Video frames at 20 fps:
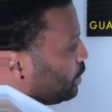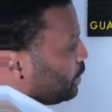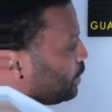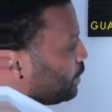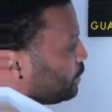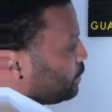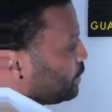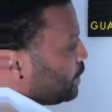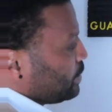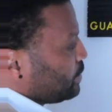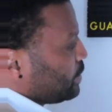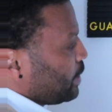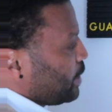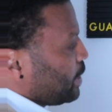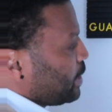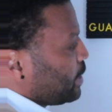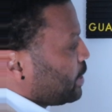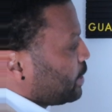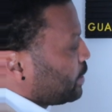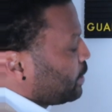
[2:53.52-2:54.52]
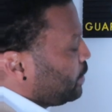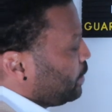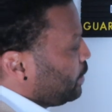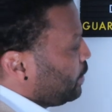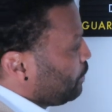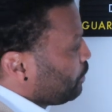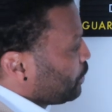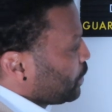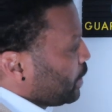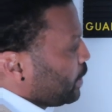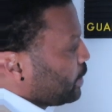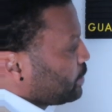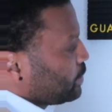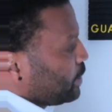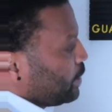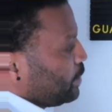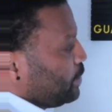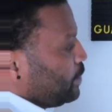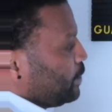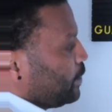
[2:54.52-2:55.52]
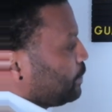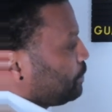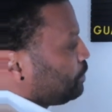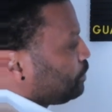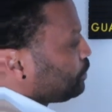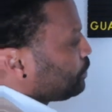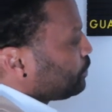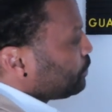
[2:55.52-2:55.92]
ah, desenhei aqui esta linha